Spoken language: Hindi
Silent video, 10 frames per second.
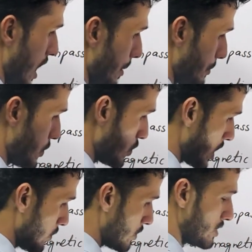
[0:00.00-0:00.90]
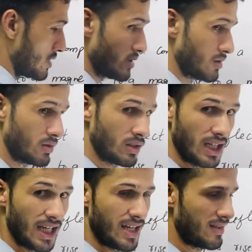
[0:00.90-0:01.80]
अप टू डाउन
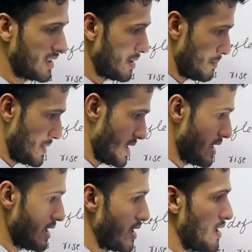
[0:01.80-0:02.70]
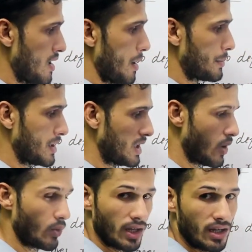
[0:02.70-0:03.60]
ए से बी है अप से
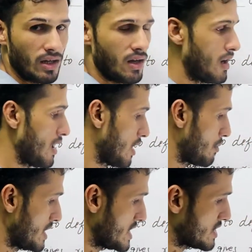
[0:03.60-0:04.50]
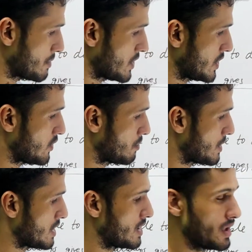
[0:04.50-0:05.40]
डाउन है अगर मैं नीचे पॉजिटिव
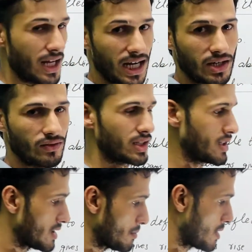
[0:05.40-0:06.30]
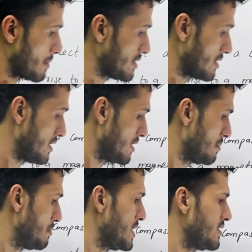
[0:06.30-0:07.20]
ऊपर नेगेटिव कर देता मेरे पास
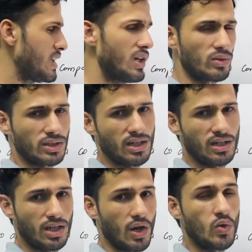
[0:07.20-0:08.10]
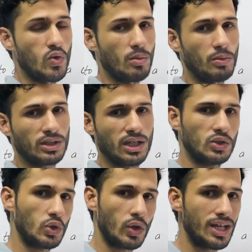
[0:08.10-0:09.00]
बी से ए होता डाउन टू अप होता
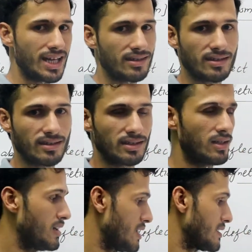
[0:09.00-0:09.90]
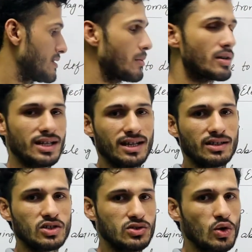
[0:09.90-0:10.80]
दोनों ही केस आ सकते हैं एग्जाम में
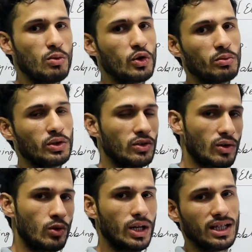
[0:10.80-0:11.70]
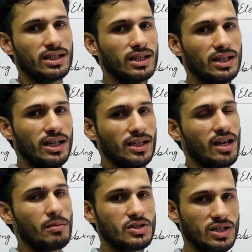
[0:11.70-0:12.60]
ज़्यादातर जो बुक्स में होता है उसका उल्टा देते हैं
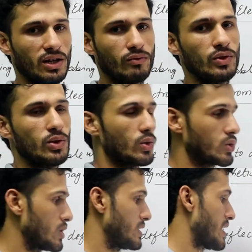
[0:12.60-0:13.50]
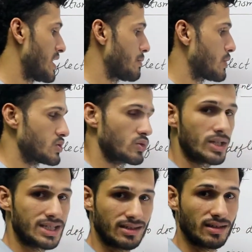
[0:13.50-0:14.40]
ताकि बच्चा कन्फ्यूज हो तो ताकि आप क्वेश्चन को
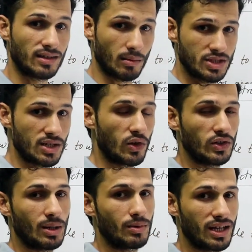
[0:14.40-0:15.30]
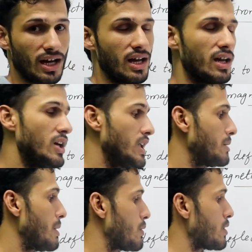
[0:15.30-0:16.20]
अच्छे से समझें कॉन्सेप्ट क्या है
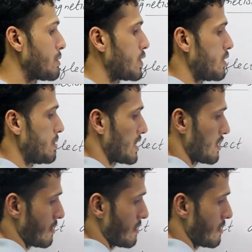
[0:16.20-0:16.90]
तब आपको बिल्कुल भी